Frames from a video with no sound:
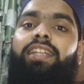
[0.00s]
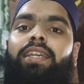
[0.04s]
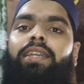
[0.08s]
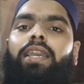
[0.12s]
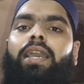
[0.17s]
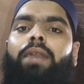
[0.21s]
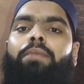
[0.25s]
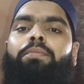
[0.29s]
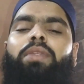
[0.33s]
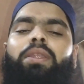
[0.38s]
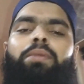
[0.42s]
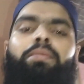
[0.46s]
चल
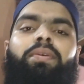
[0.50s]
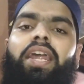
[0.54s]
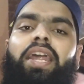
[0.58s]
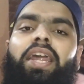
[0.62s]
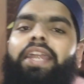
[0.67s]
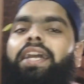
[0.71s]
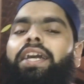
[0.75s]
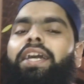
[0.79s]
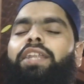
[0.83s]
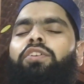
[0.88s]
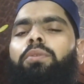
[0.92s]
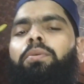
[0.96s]
कैमरे में
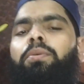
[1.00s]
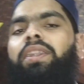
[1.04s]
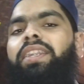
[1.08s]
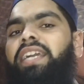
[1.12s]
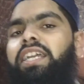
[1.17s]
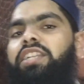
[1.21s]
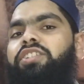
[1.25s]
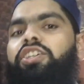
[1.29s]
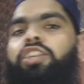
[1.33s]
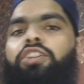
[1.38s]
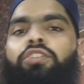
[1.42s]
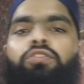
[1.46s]
लाइट आ जाएगी बार
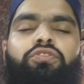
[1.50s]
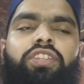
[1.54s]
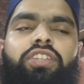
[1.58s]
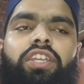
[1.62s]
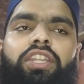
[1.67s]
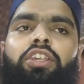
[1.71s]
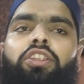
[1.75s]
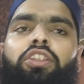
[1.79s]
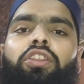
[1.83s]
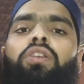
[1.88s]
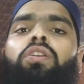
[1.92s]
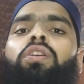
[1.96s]
टेंशन
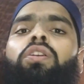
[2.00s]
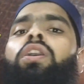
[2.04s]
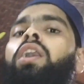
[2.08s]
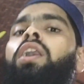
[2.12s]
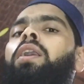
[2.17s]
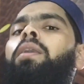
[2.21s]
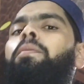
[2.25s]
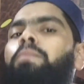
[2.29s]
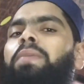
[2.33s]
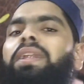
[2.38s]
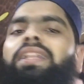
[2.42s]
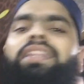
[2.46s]
टूशन नहीं लो
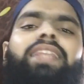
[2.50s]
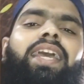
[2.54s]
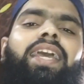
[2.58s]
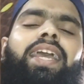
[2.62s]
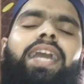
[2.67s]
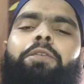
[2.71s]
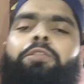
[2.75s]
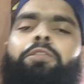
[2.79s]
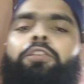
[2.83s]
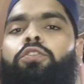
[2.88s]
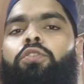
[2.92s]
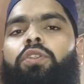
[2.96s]
मिलते
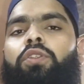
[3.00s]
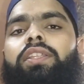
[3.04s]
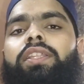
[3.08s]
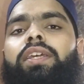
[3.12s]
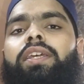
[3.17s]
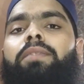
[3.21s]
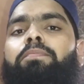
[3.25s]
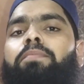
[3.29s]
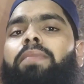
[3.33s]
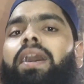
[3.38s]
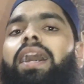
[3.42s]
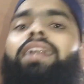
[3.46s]
हैं आपसे थोड़ी
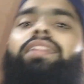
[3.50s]
देर